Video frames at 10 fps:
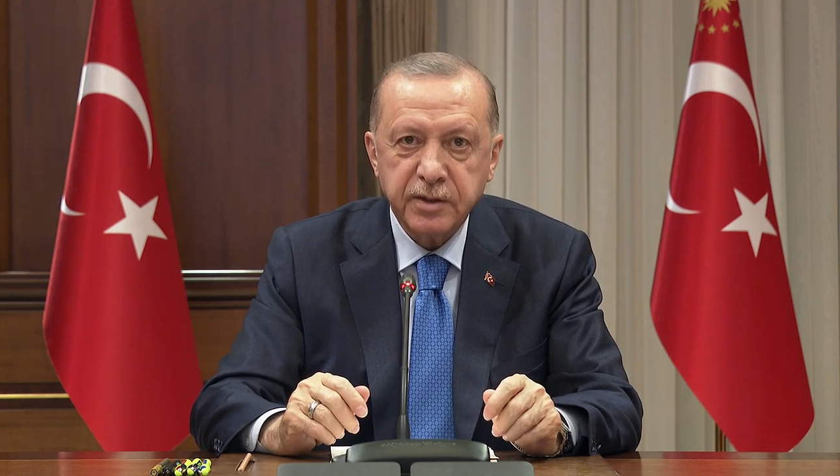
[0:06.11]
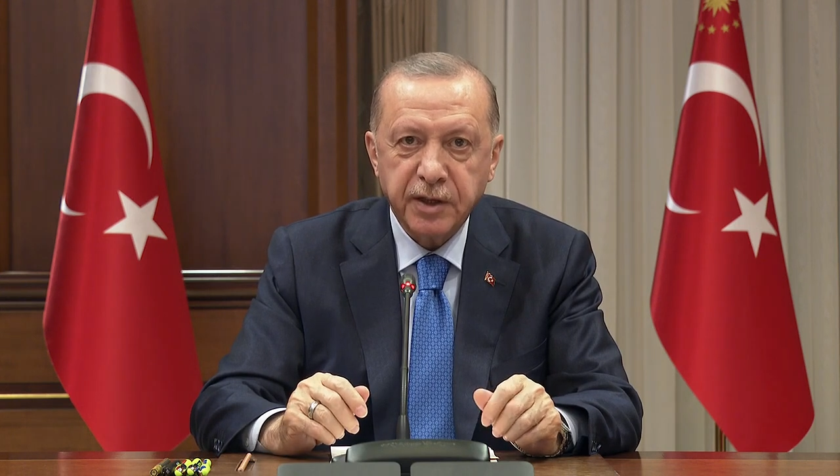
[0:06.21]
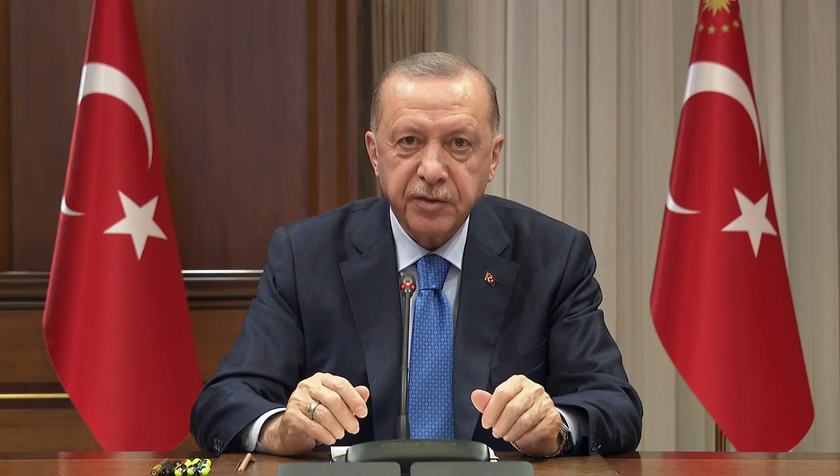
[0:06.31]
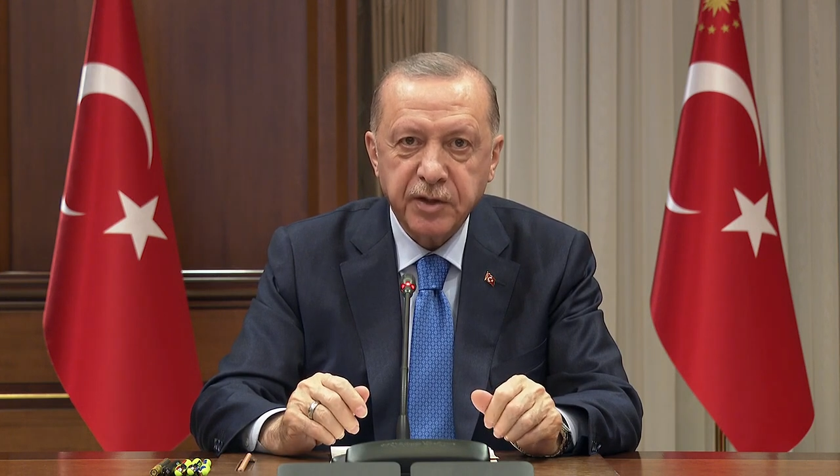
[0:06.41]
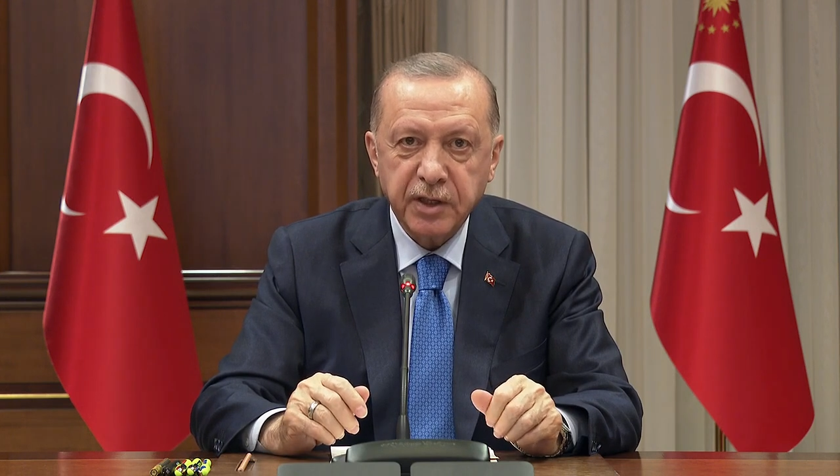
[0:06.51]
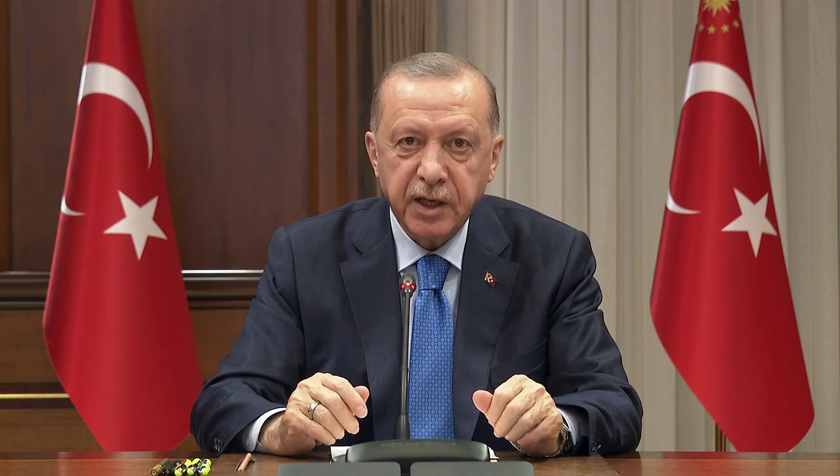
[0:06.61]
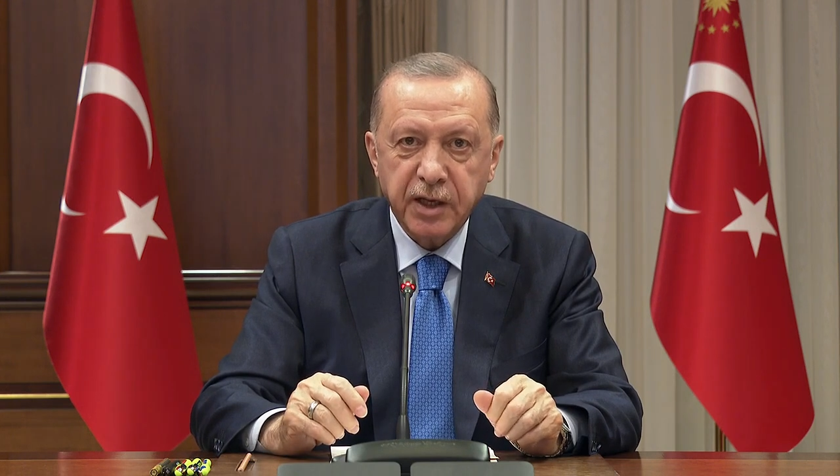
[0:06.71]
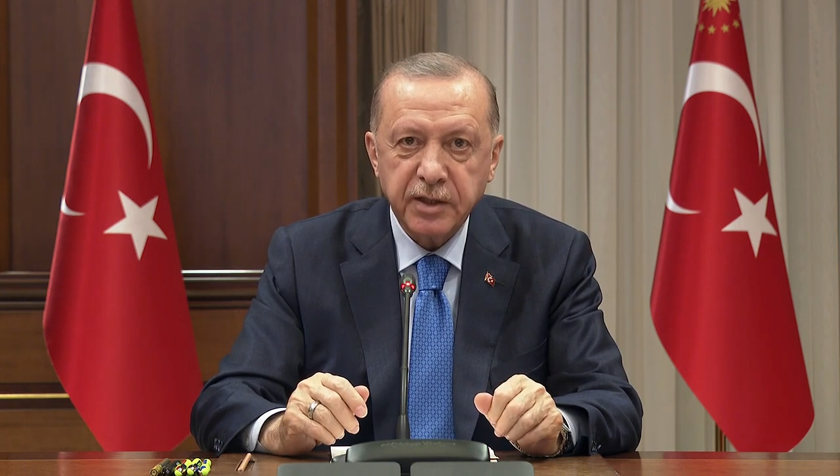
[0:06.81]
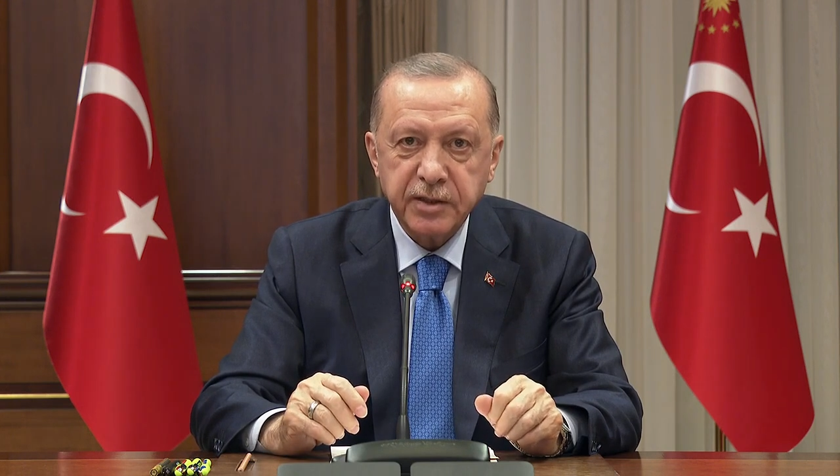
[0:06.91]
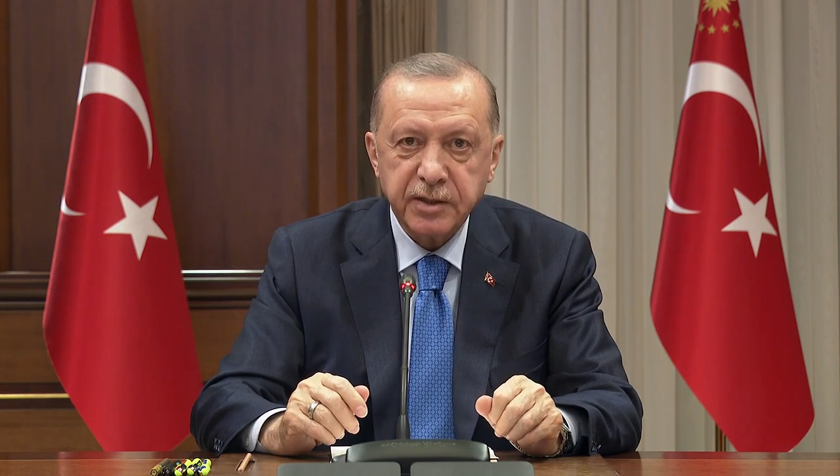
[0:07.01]

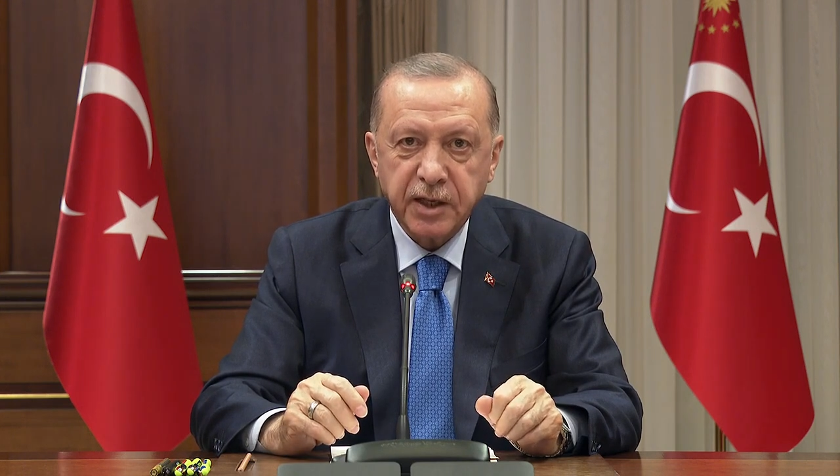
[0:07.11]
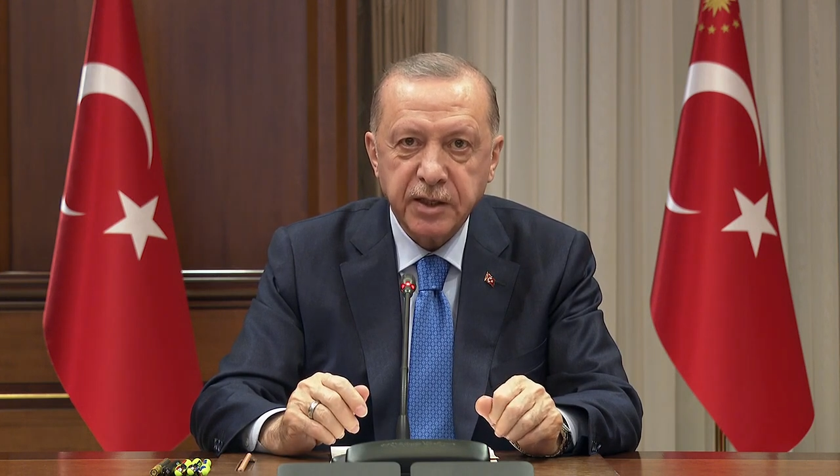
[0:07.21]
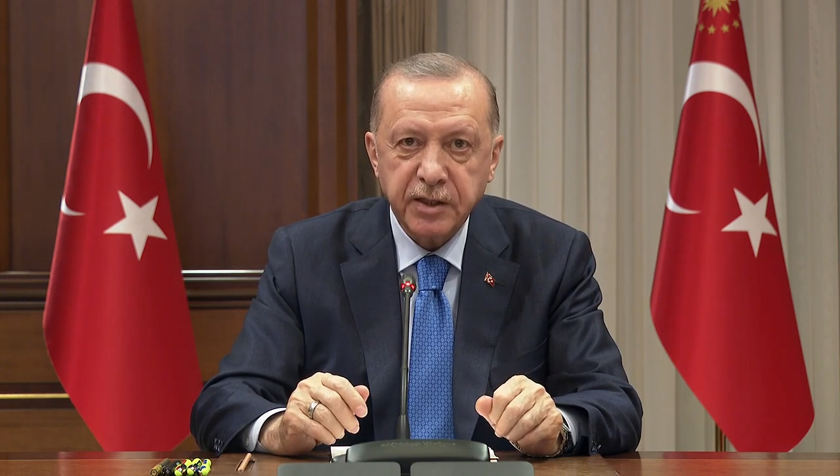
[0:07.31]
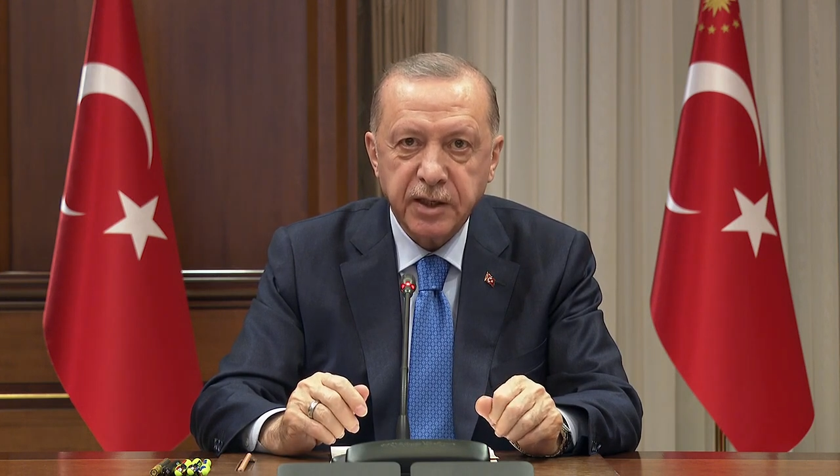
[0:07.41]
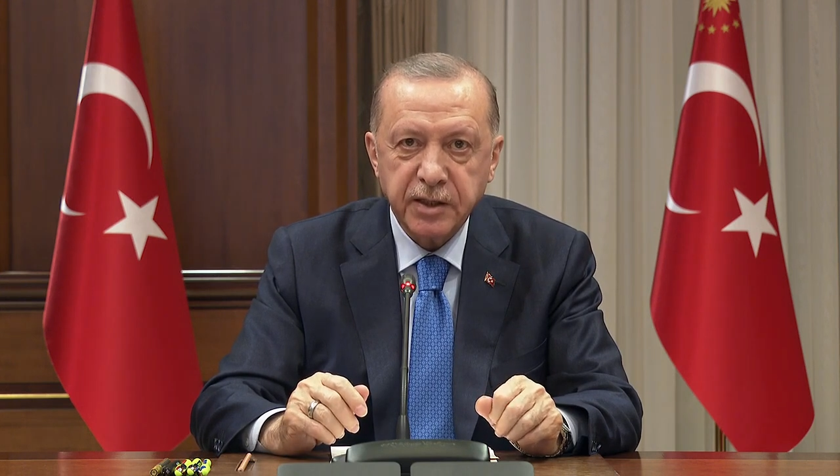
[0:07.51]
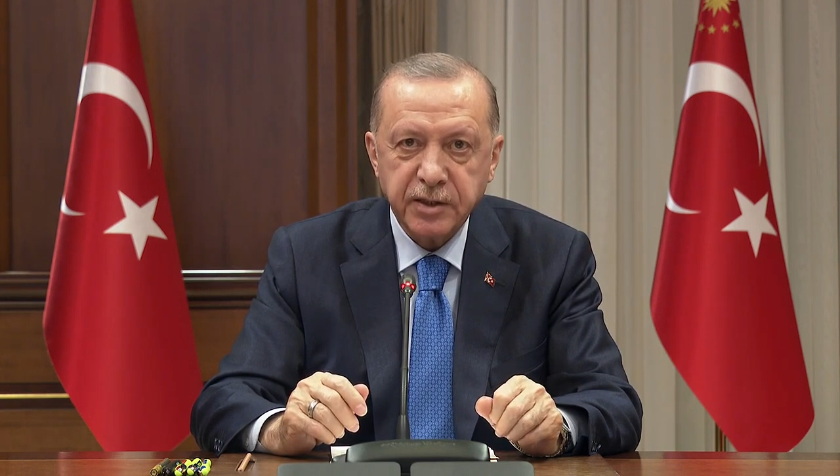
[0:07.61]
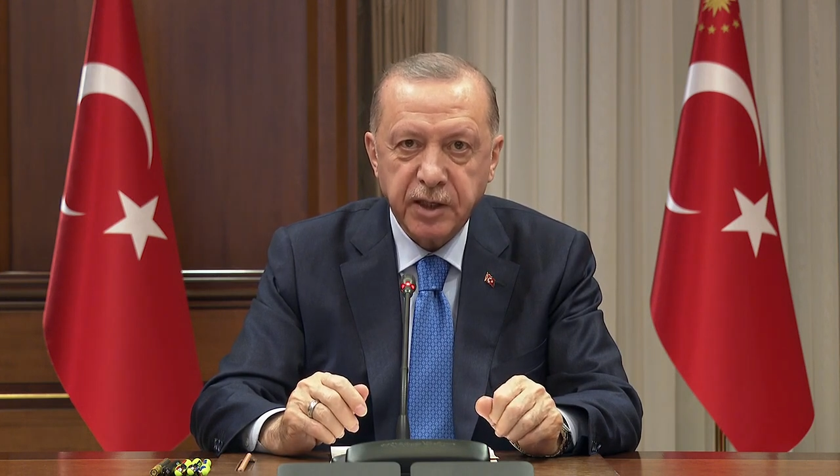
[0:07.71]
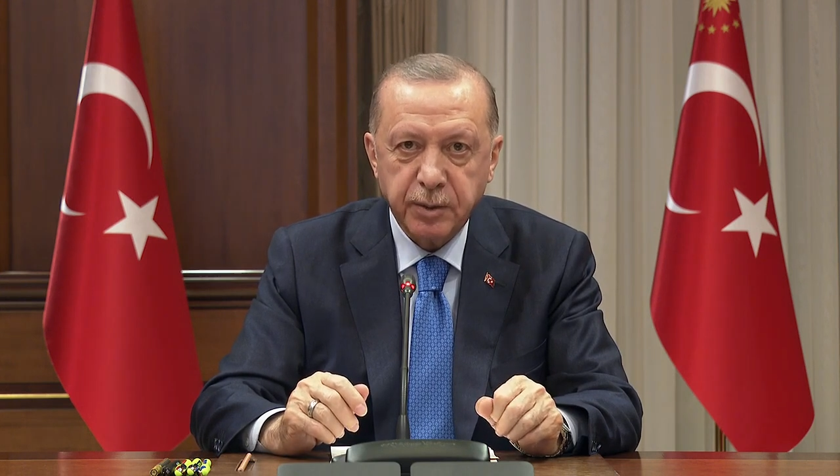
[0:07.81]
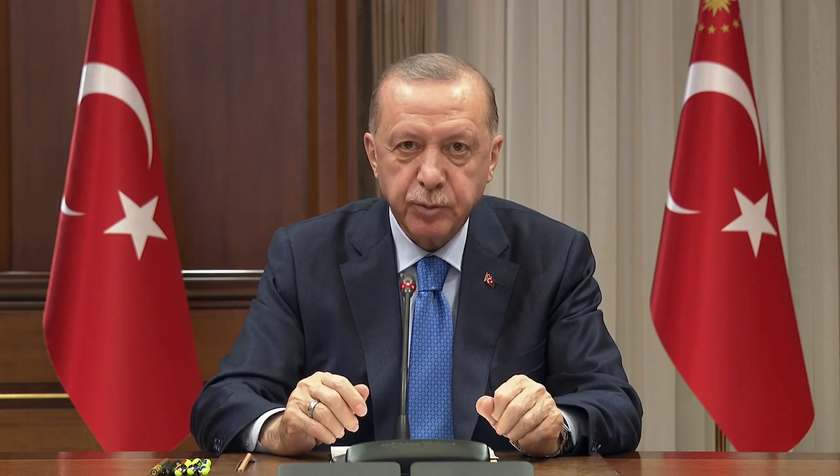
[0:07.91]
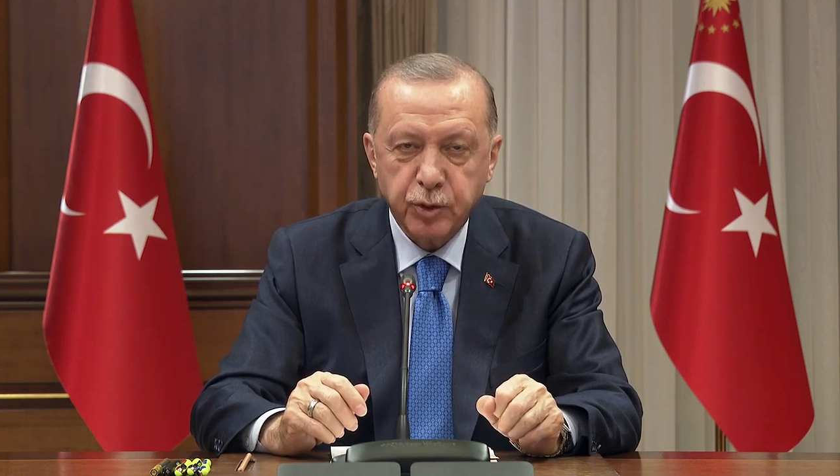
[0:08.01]
sevgiyle, saygıyla
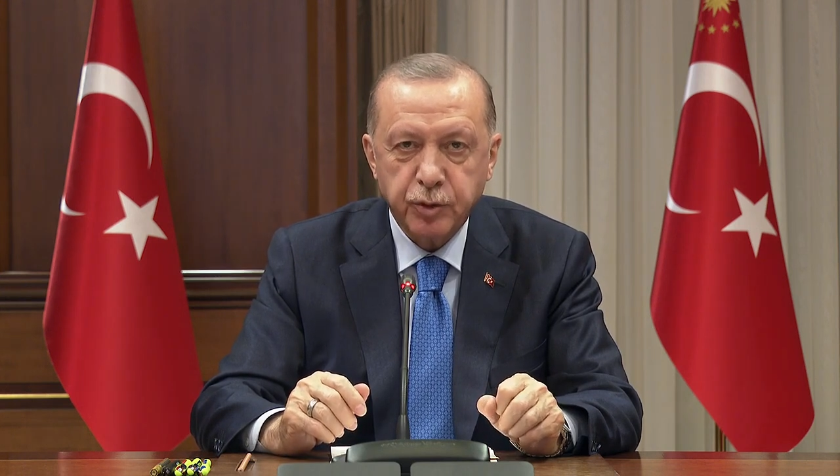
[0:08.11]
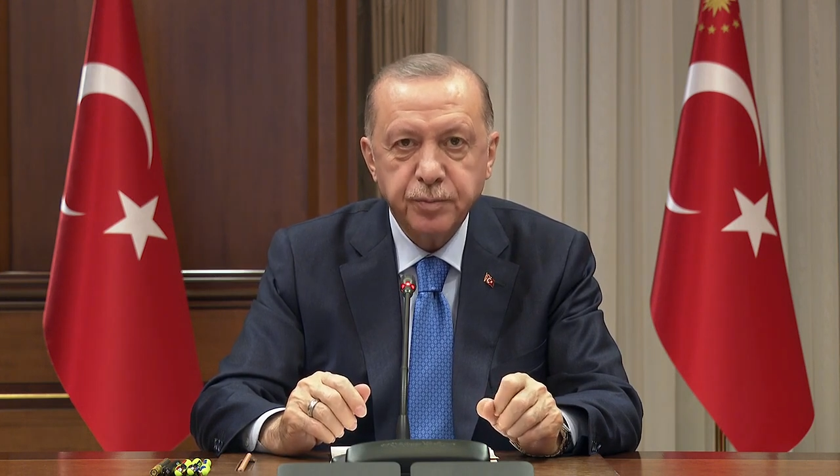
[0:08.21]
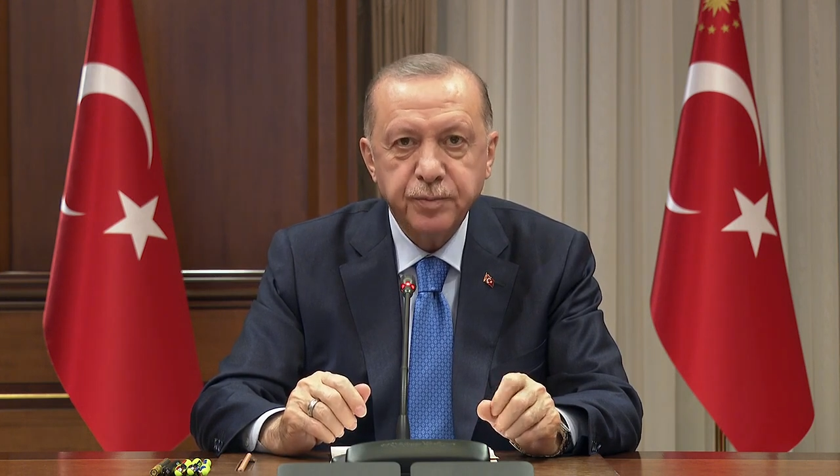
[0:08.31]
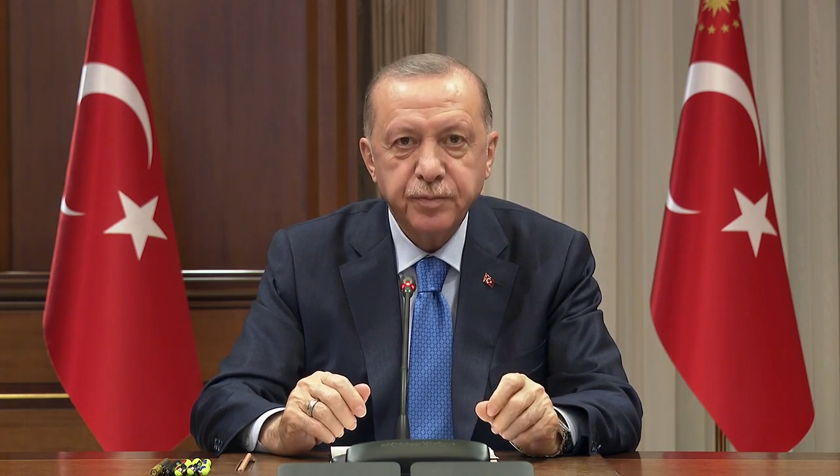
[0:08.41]
selamlıyorum.